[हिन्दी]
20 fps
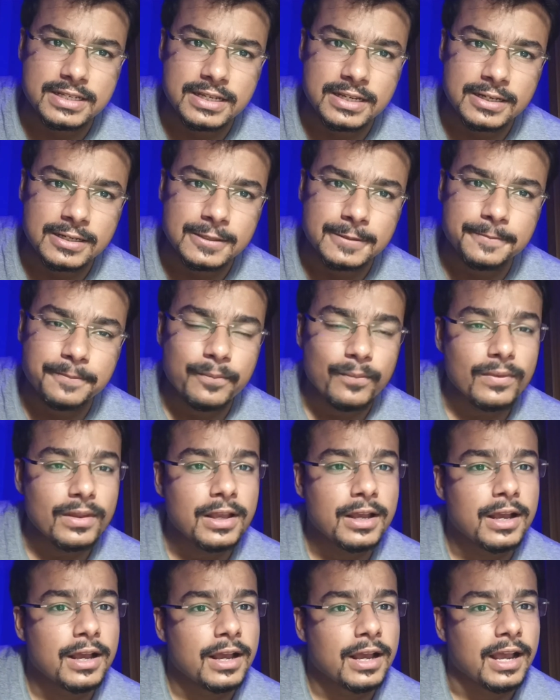
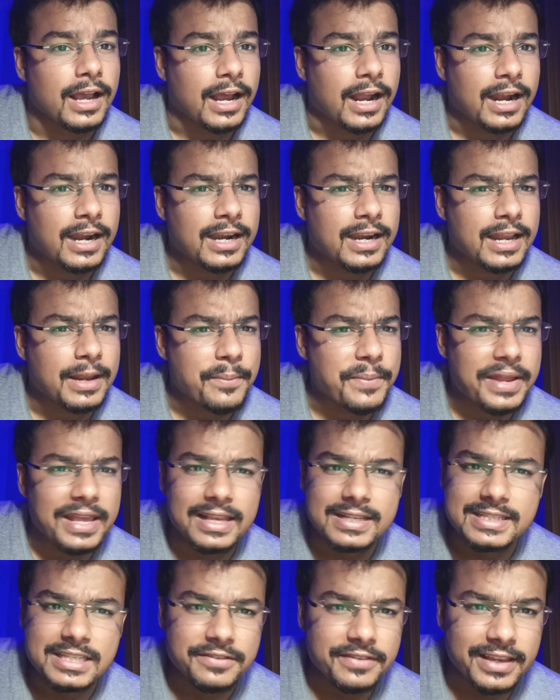जाएगा एंड एम टी
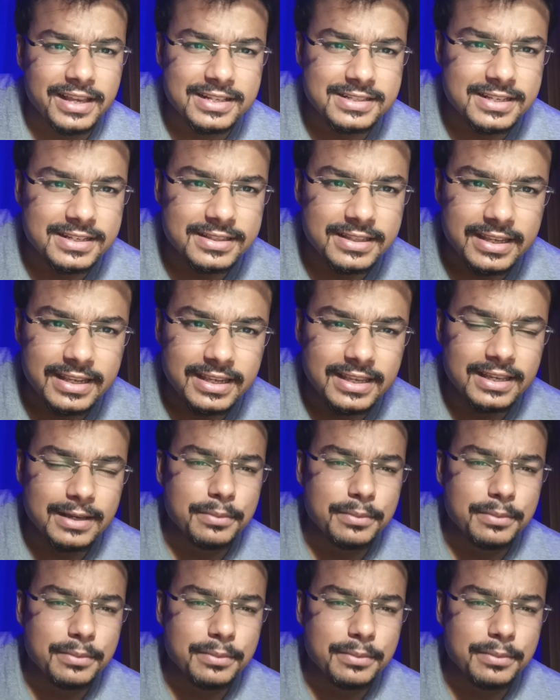एस की वैकेंसीज दे